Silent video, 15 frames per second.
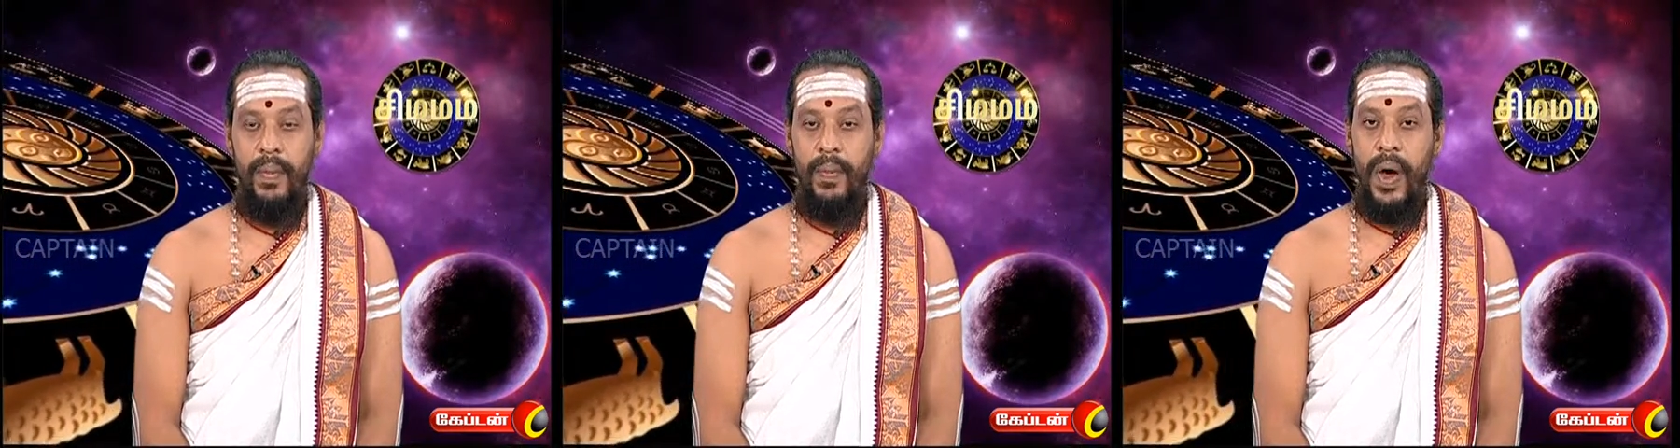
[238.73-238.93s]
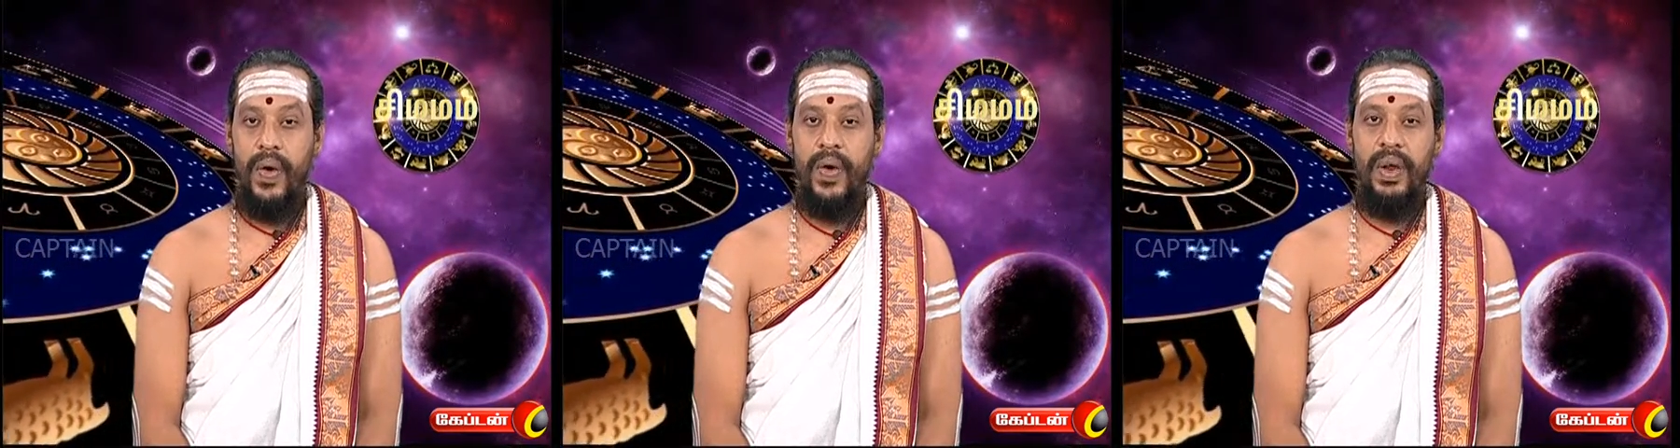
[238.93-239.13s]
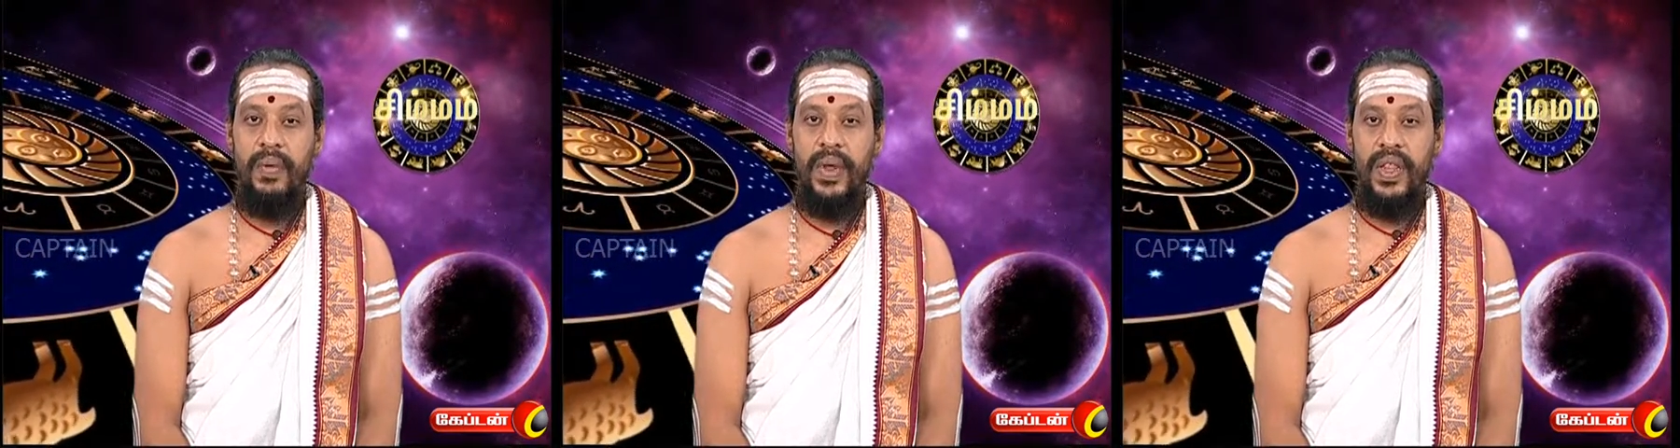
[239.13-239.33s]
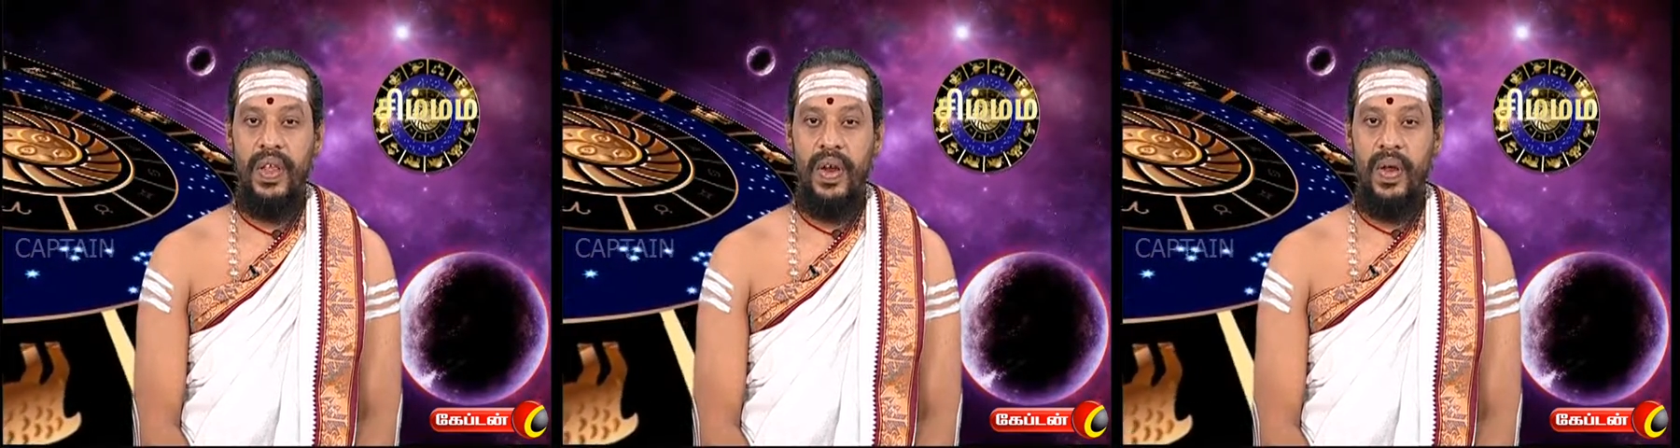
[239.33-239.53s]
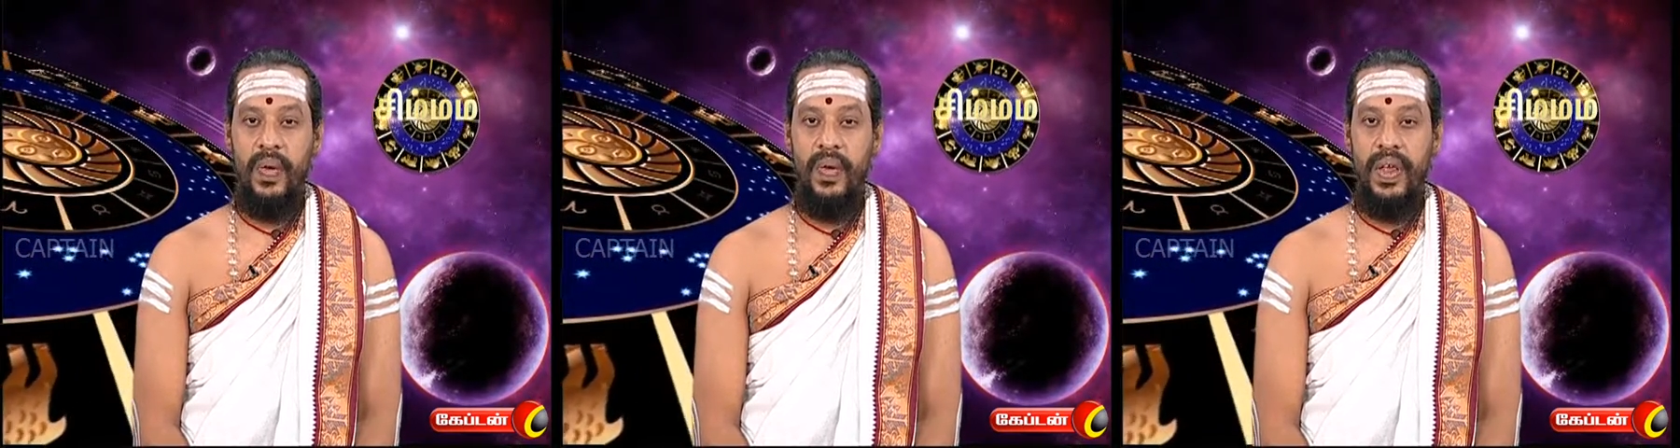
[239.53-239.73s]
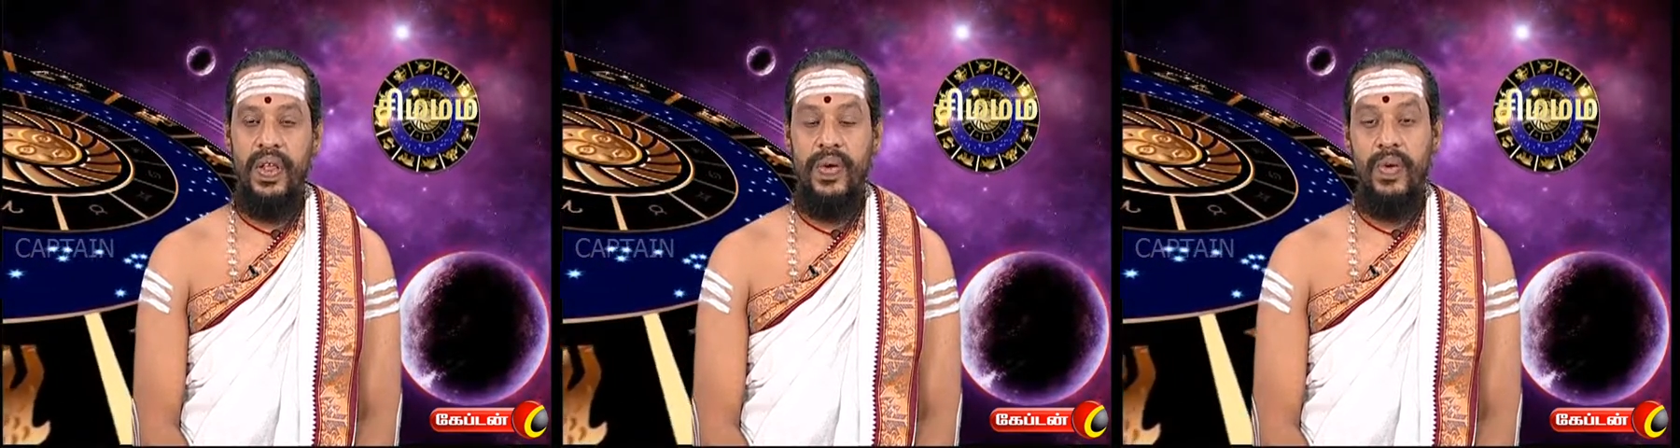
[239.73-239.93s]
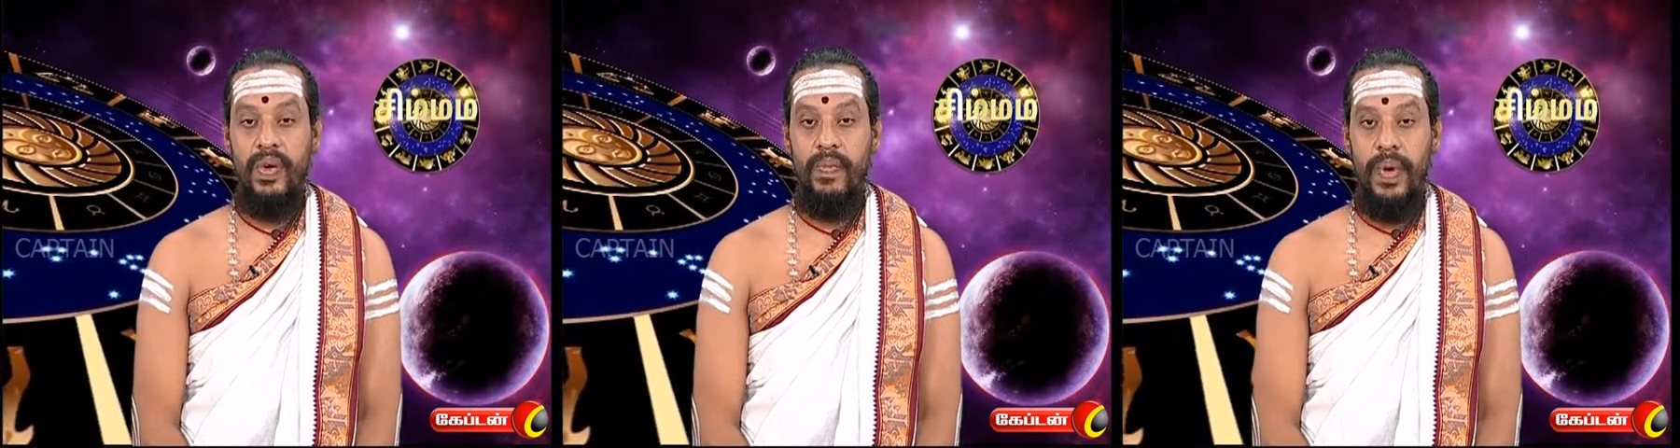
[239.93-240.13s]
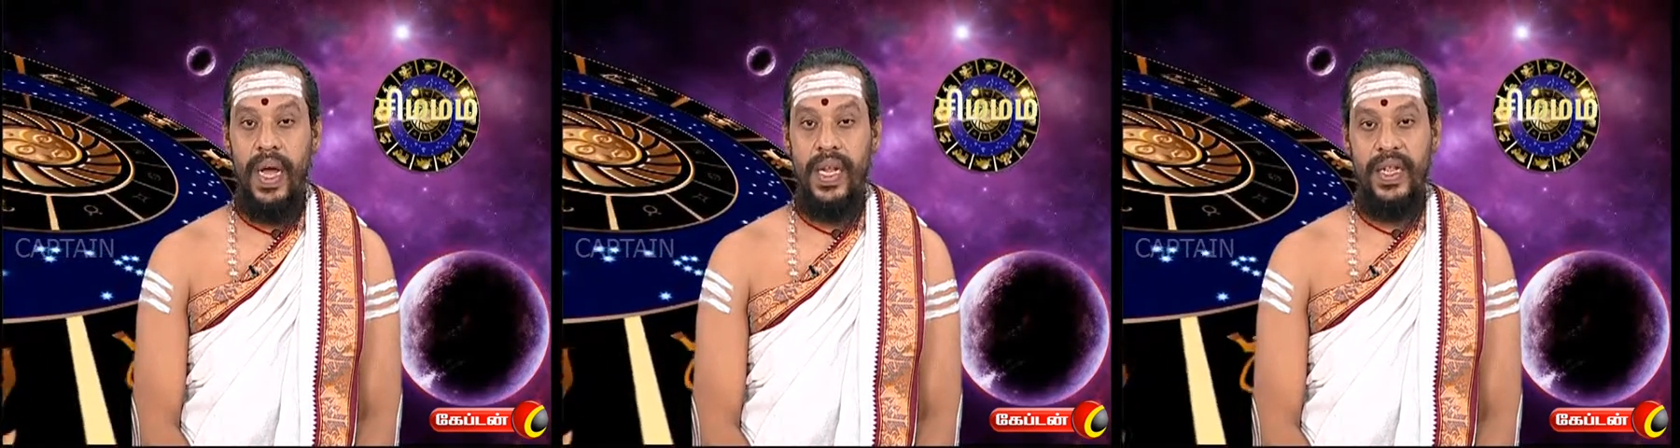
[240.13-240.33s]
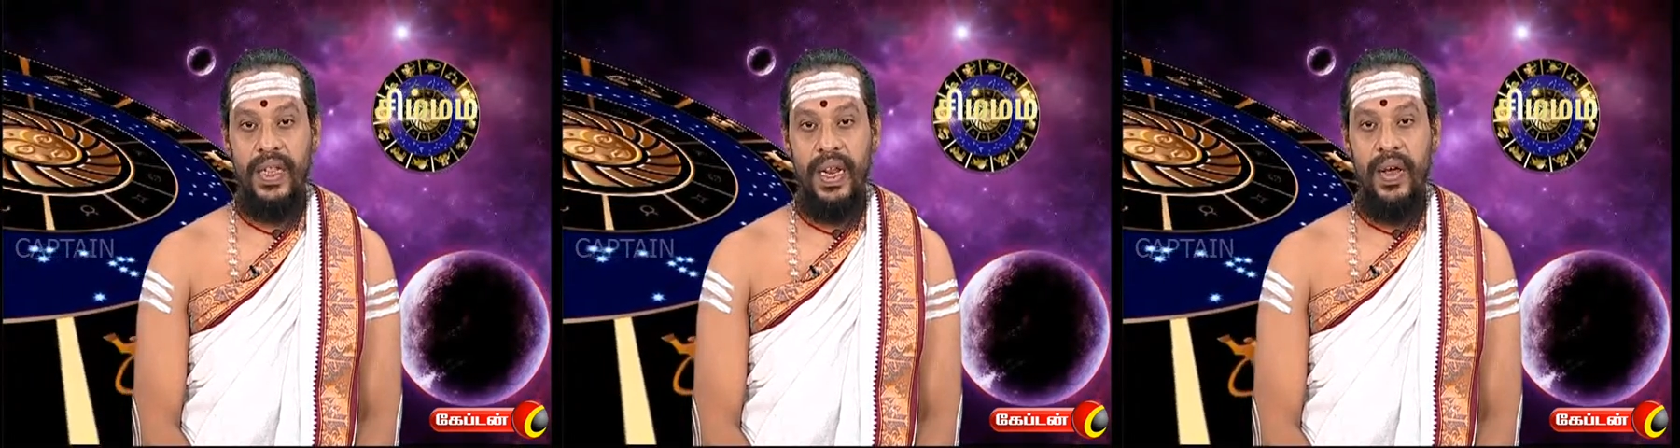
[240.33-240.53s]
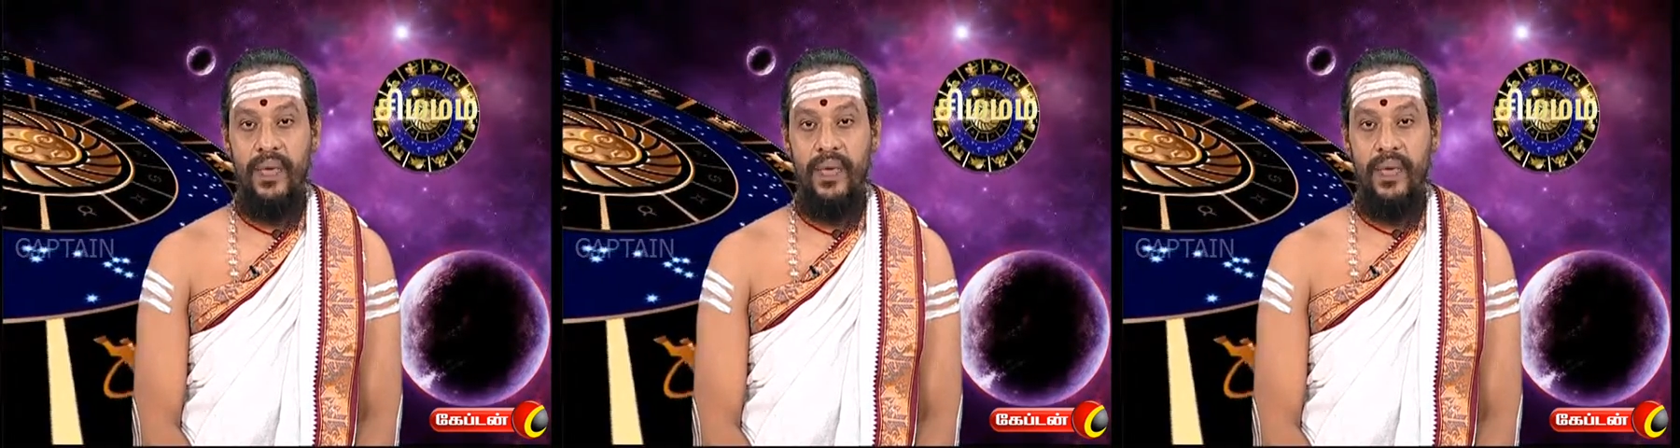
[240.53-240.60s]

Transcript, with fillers: பௌர்ணமின்னு சொல்லக்கூடியது ஒரு மாதத்தில்